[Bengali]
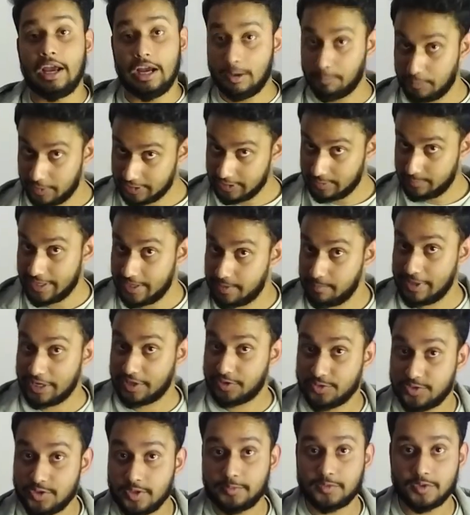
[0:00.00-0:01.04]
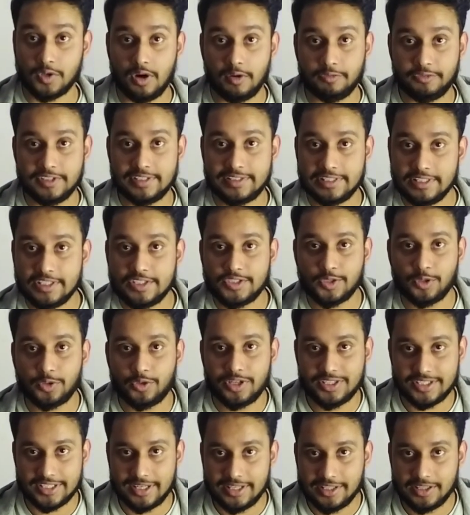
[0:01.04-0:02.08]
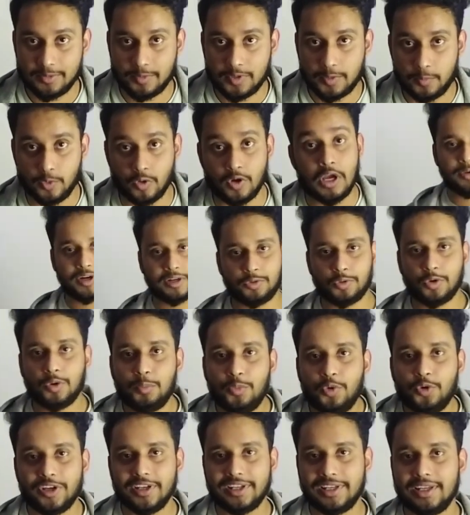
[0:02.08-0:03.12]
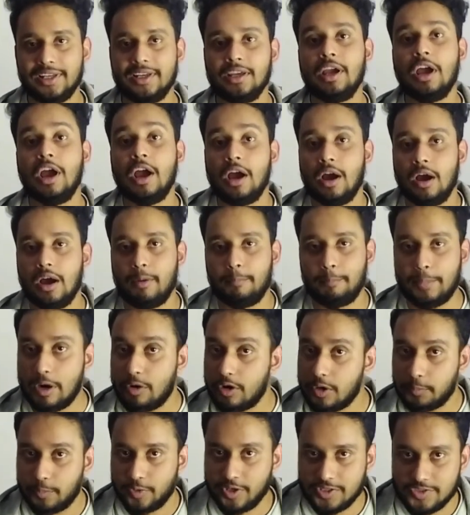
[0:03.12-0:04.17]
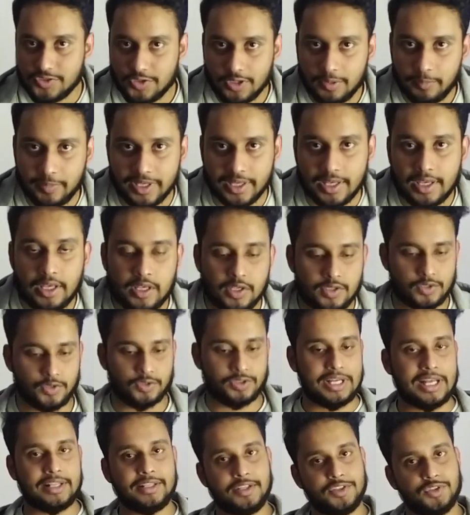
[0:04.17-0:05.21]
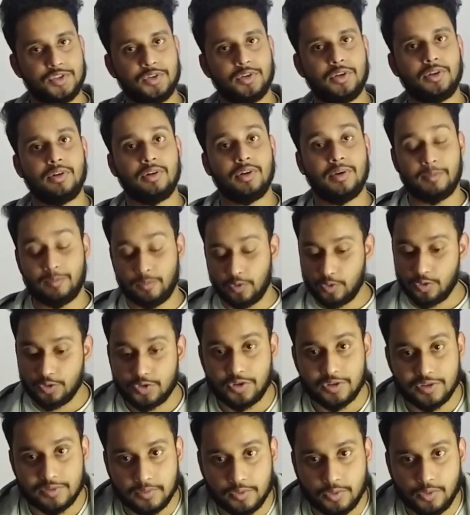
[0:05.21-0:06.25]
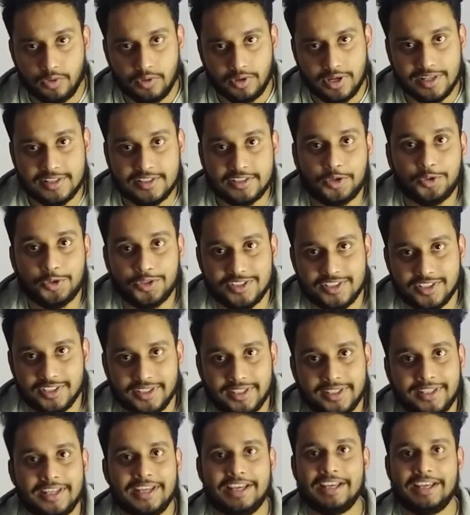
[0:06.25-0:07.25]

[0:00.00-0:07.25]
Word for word: আমরা কি ভাই মাইক্রোসফট অফিস ইনস্টল করে চালাইতে পারবো আমার ক্রোমবুকে কি পাওয়ার পয়েন্ট চলবে সো তাদের জন্য গুড গুড আনসার হচ্ছে